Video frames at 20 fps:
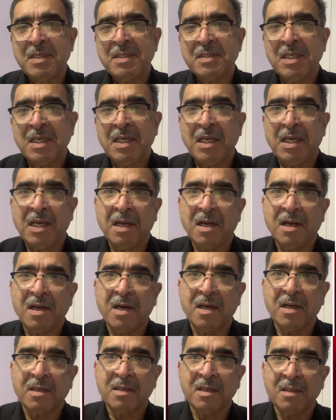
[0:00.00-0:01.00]
से
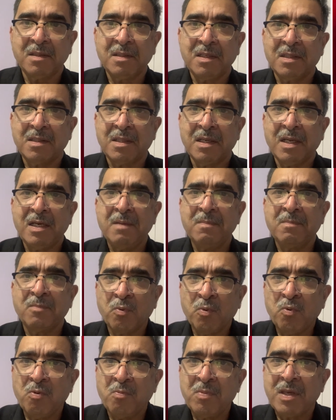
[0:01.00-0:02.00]
इनकार कर दिया था यानी
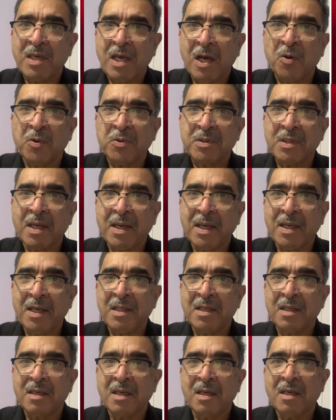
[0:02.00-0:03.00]
हुक्म क्या होता है
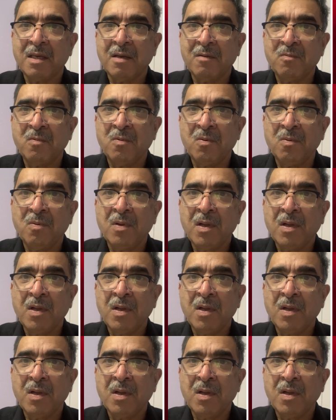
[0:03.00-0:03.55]
इनके कि वो